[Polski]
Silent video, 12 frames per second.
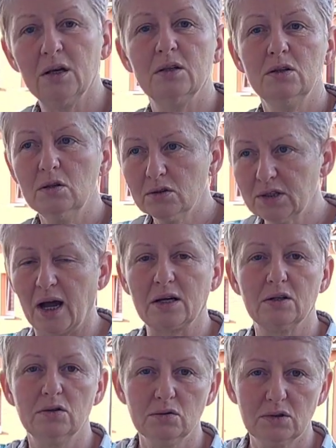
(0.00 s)
No
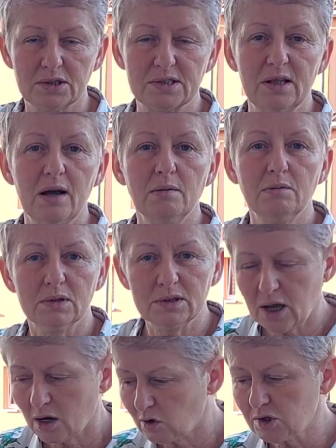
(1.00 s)
tak, nuty znam,
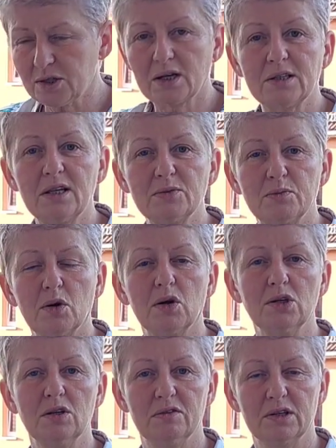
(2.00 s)
jakoś tak na
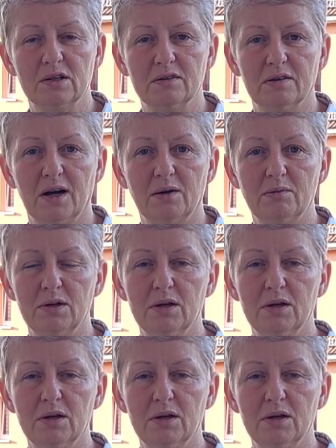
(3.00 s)
spokojnie wygrywałam.